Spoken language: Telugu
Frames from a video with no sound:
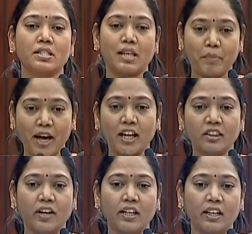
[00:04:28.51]

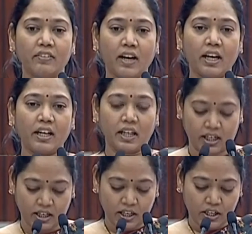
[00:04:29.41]
సమానత్వాన్ని ఇవ్వాలని
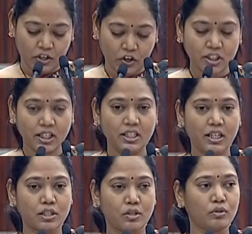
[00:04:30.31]
యోచన
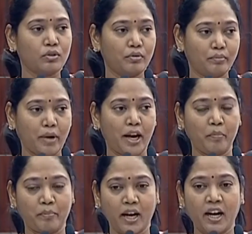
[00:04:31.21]
చేస్తూ మహి
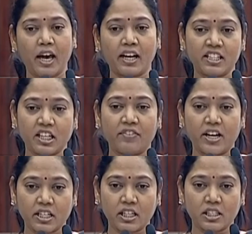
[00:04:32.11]
మహిళా
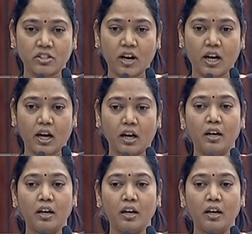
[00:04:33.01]
రిజర్వేషన్స్ ద్వారా